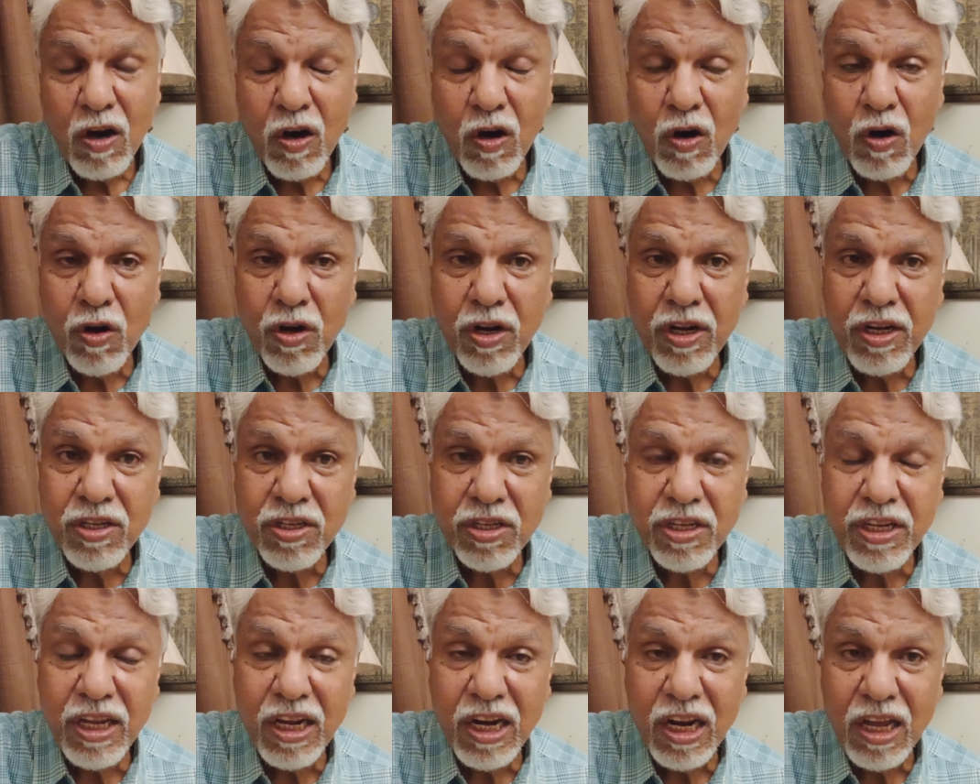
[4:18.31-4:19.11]
और
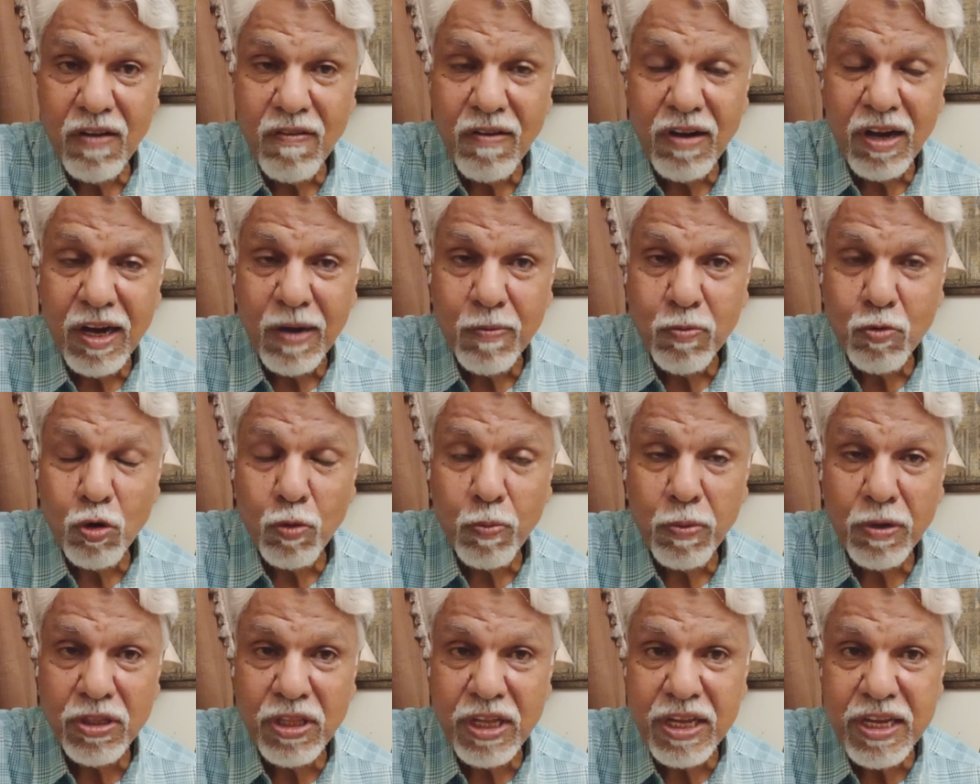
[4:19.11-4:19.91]
इसके अलावा आपको
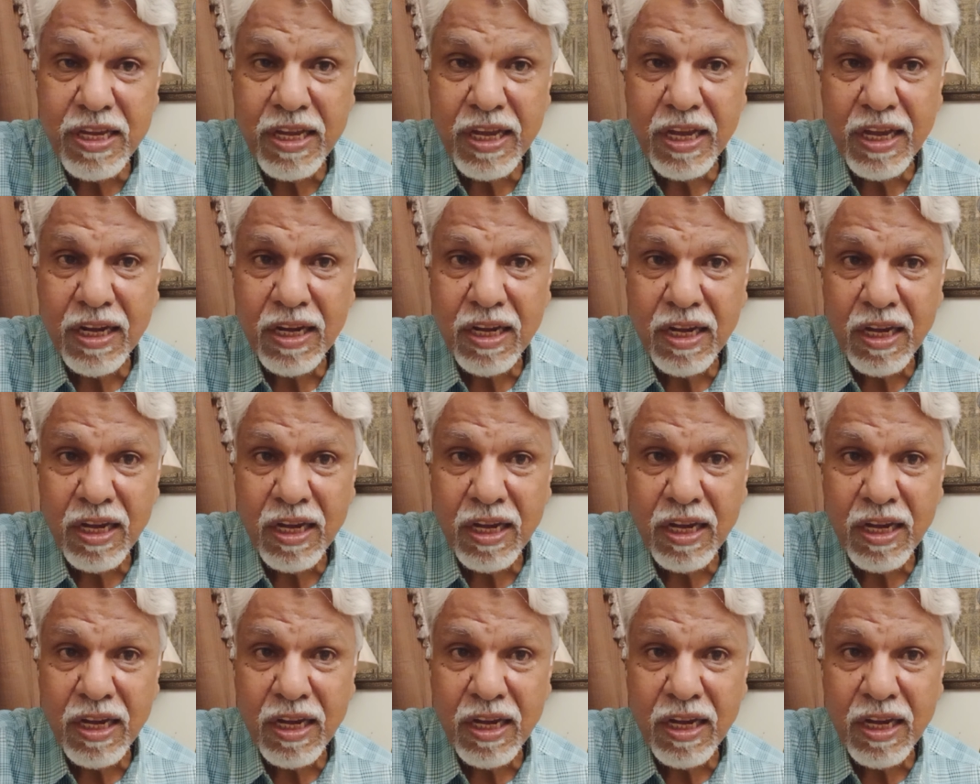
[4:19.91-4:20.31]
पता ही है